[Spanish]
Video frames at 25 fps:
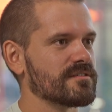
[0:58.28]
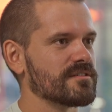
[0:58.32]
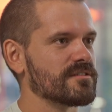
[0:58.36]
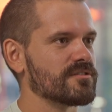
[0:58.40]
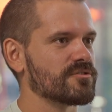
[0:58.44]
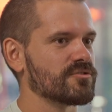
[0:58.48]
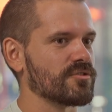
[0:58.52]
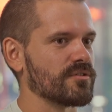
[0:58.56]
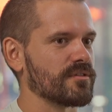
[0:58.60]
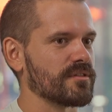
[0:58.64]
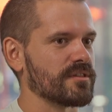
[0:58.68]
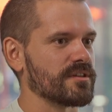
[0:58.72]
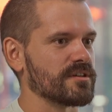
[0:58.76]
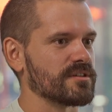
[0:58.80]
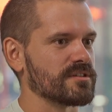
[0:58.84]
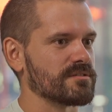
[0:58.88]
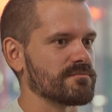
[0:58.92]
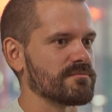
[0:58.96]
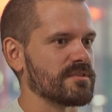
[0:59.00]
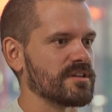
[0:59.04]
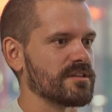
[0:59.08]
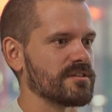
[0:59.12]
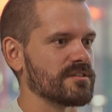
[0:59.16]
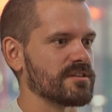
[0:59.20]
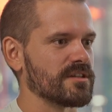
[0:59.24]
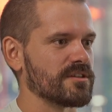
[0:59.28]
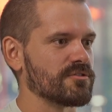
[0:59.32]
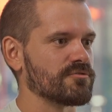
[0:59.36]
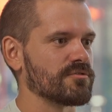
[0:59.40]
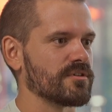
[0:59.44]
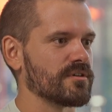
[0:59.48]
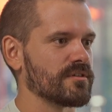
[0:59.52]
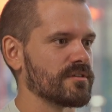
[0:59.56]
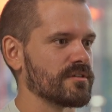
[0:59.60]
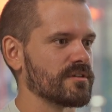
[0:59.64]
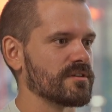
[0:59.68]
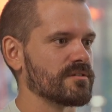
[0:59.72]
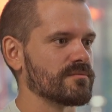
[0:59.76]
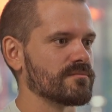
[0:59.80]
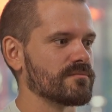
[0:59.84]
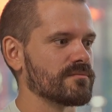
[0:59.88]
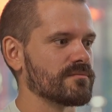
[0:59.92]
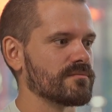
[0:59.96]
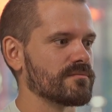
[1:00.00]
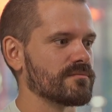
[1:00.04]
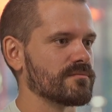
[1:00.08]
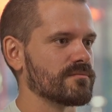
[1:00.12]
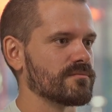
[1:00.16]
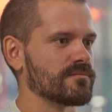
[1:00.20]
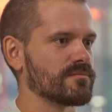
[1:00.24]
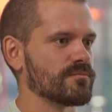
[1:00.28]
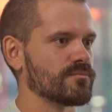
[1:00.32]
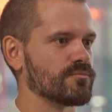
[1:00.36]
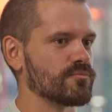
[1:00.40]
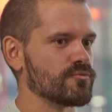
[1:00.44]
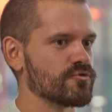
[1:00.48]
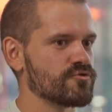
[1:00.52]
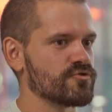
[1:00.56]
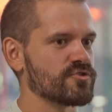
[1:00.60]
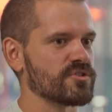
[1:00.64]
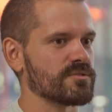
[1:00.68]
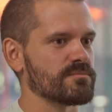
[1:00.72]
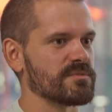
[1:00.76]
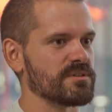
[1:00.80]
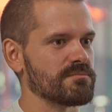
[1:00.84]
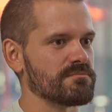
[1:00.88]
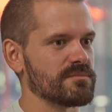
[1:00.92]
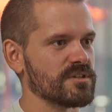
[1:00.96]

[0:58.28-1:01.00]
Entonces me intento decir mucho a mí